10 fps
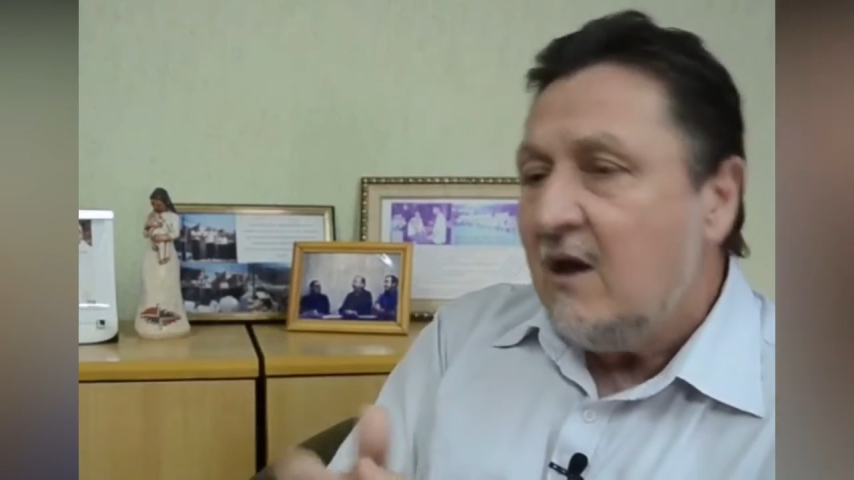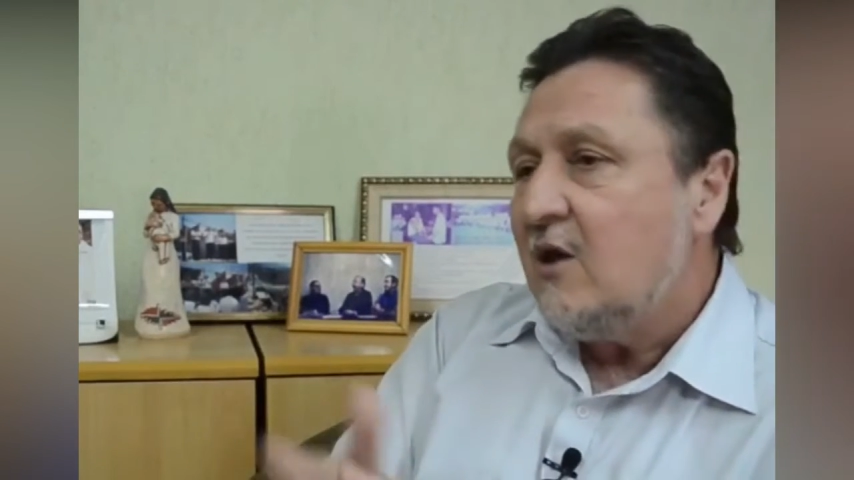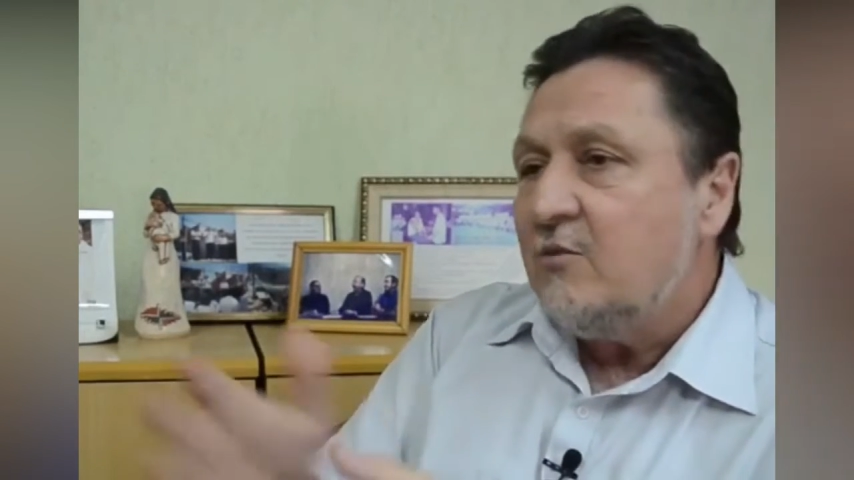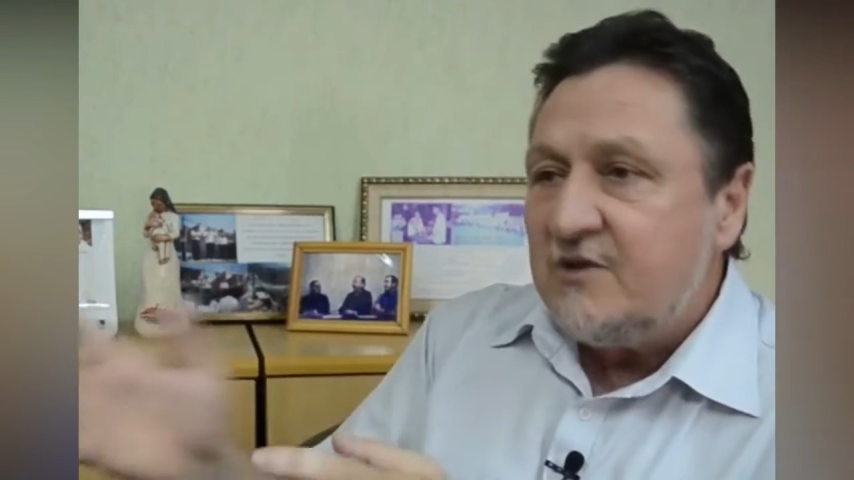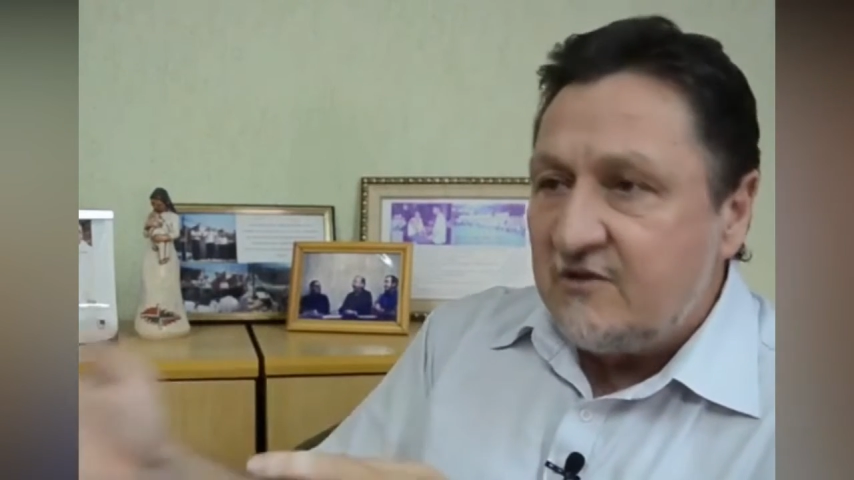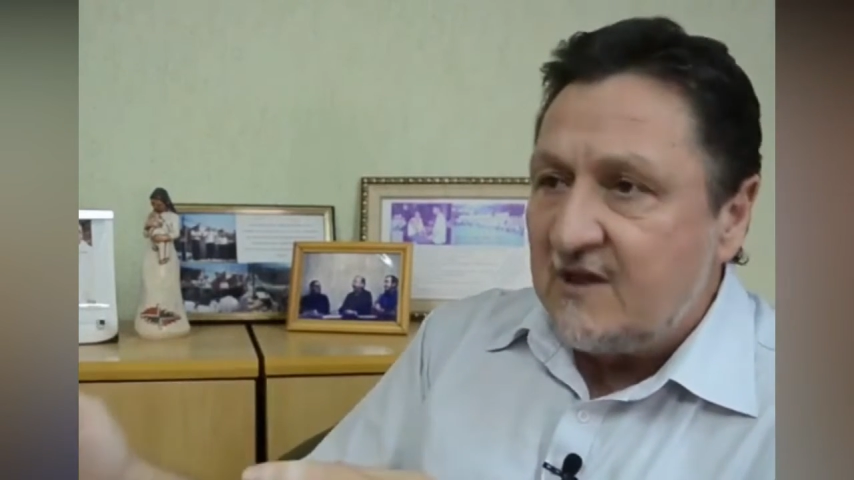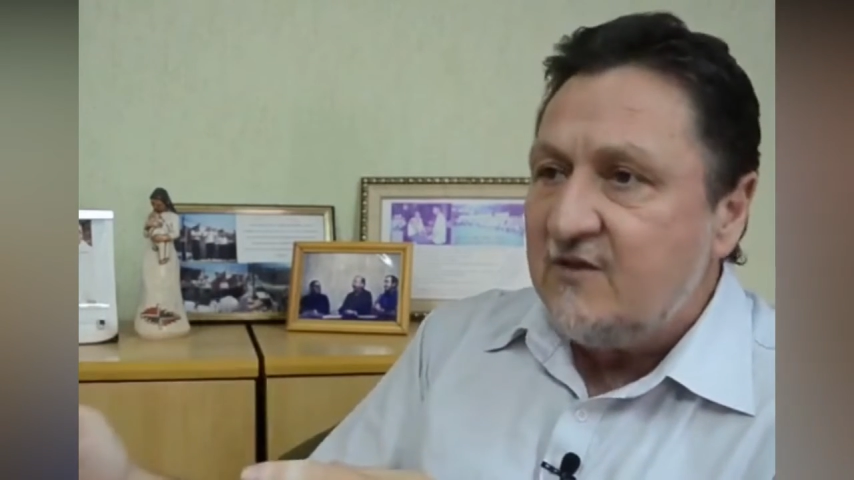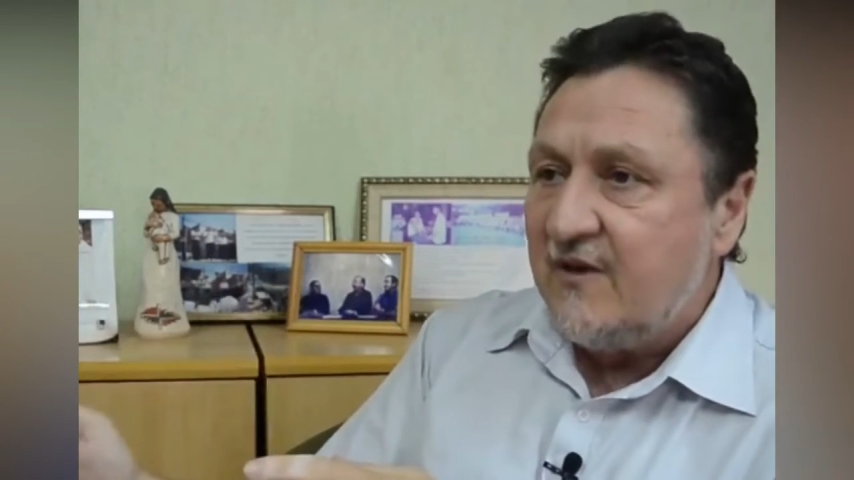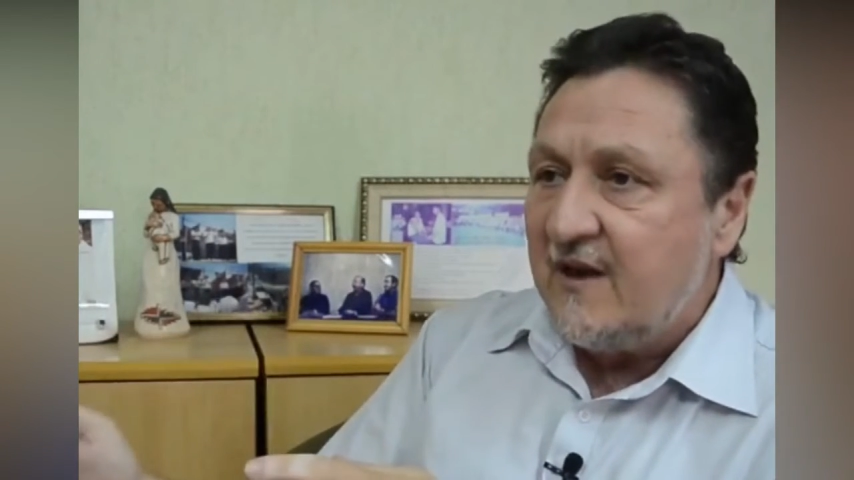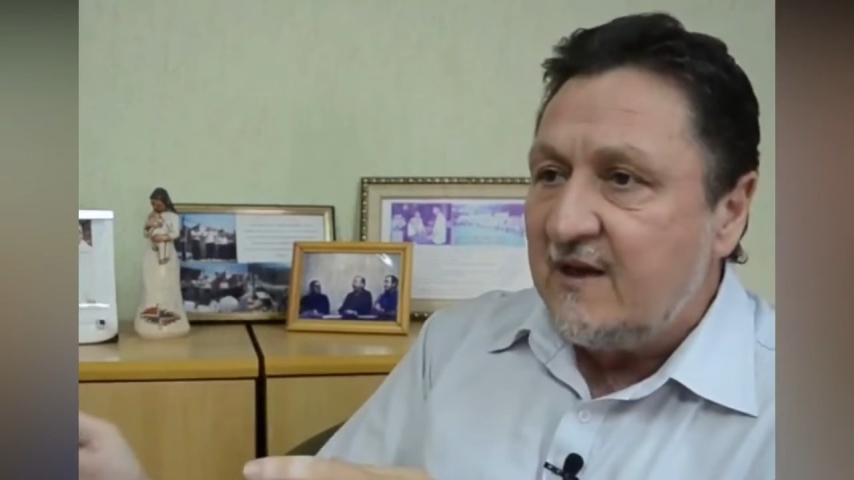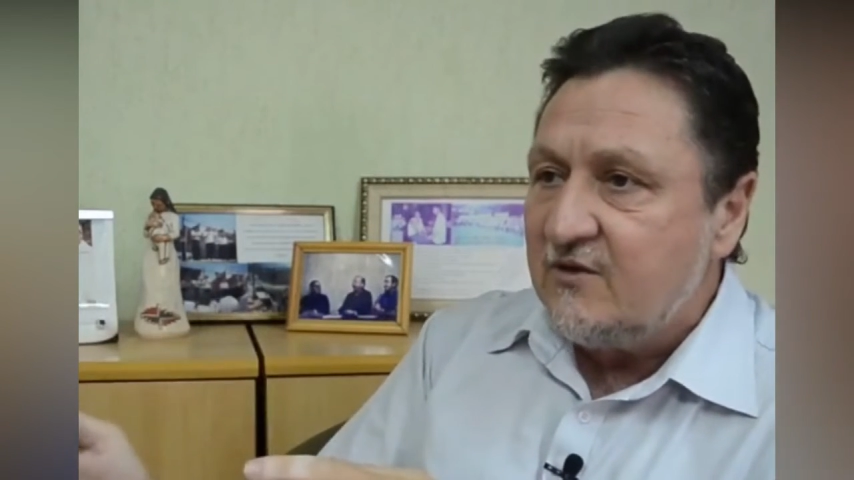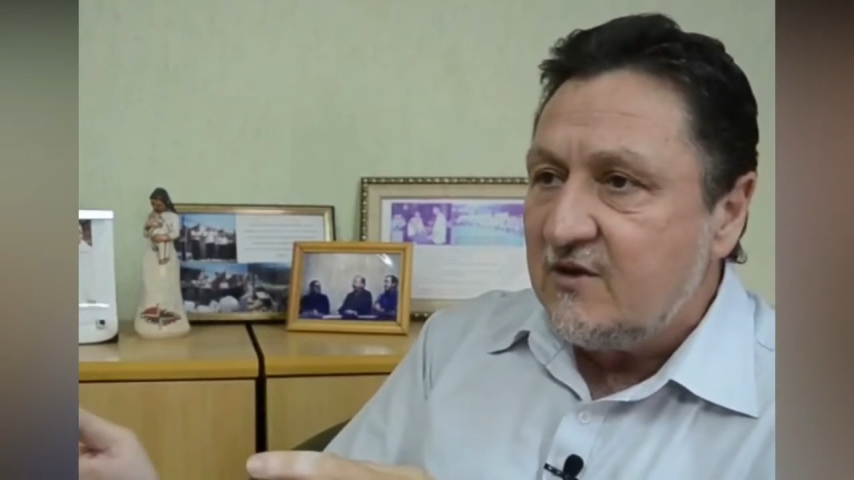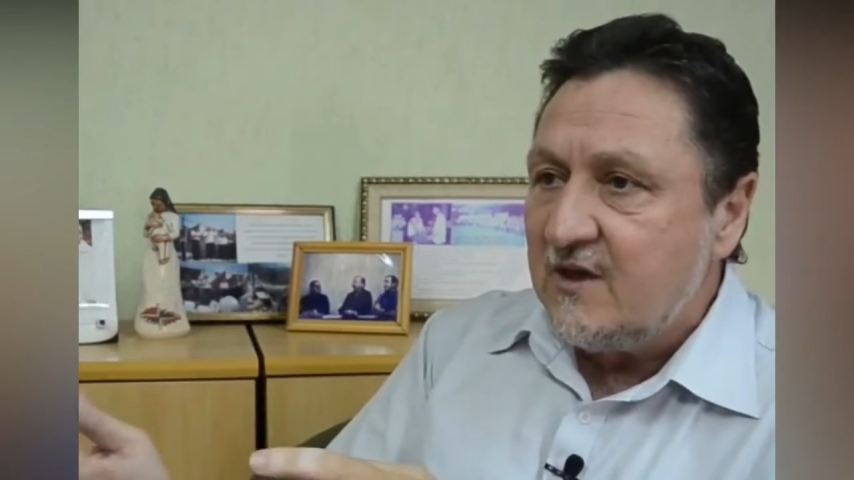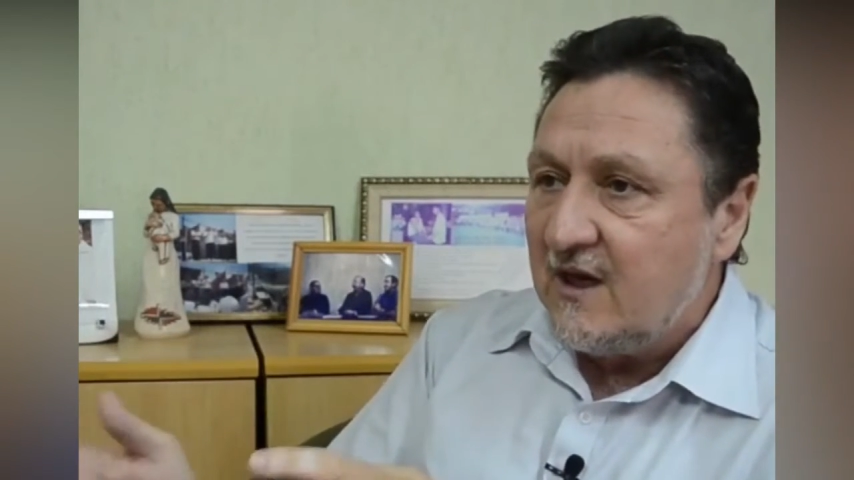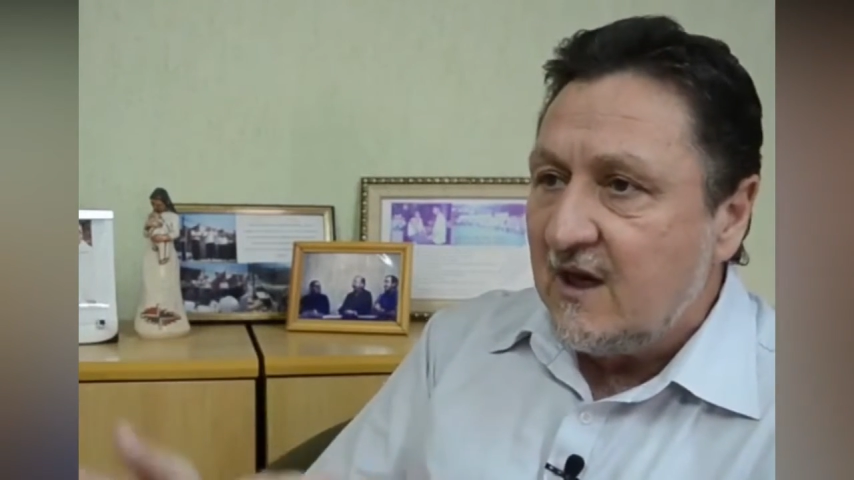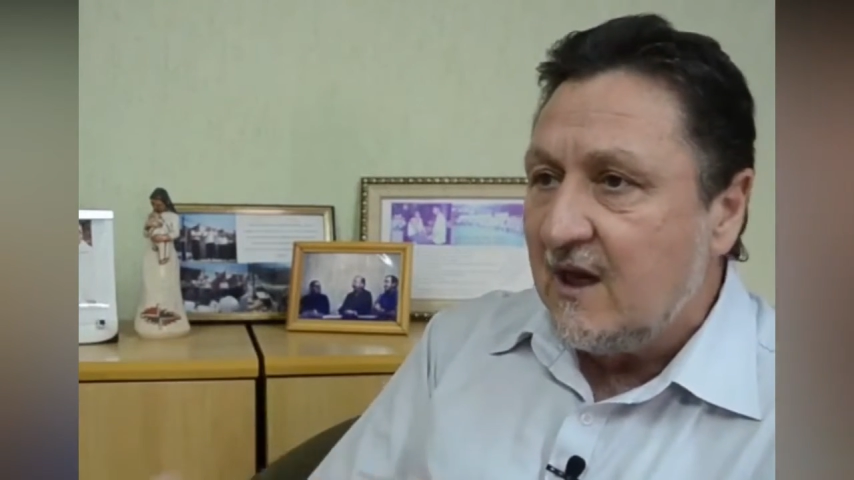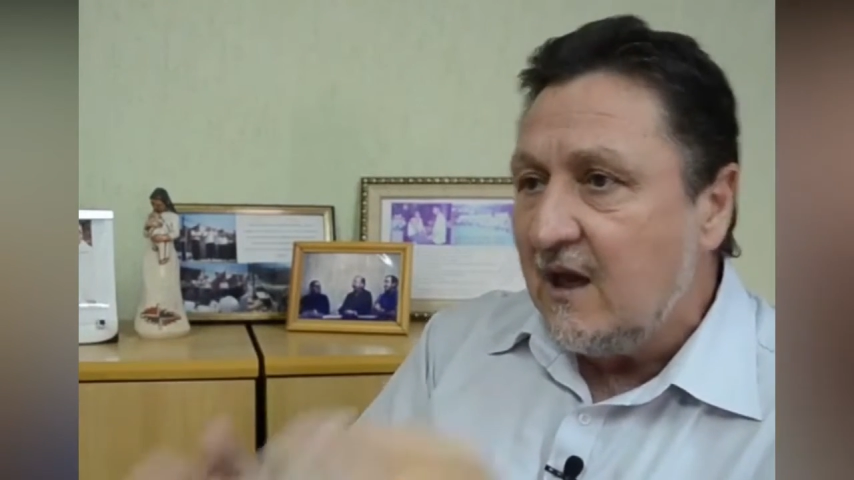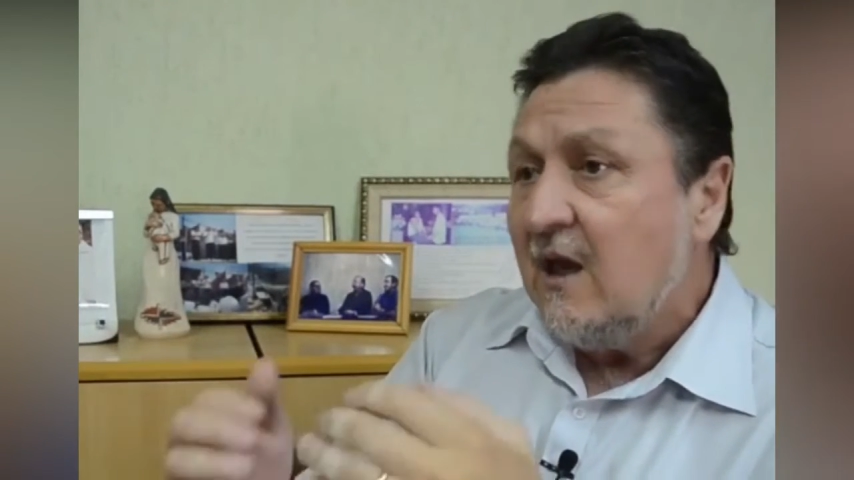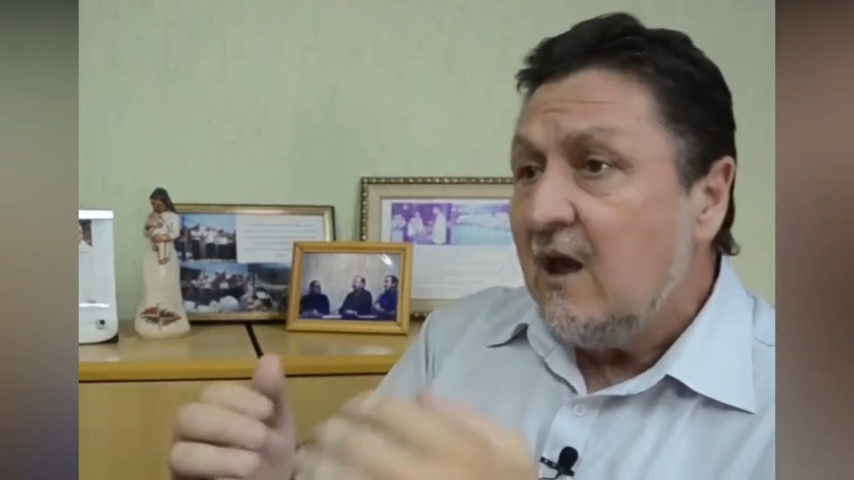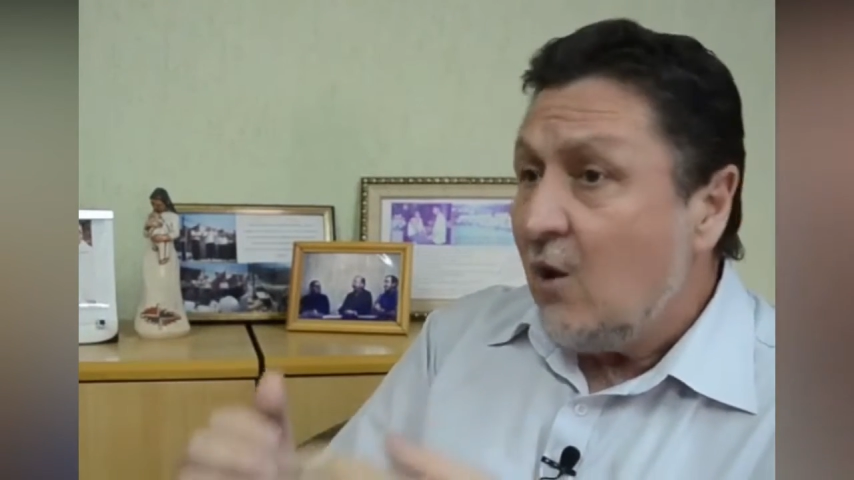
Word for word: eu não preciso ser diferente de ninguém,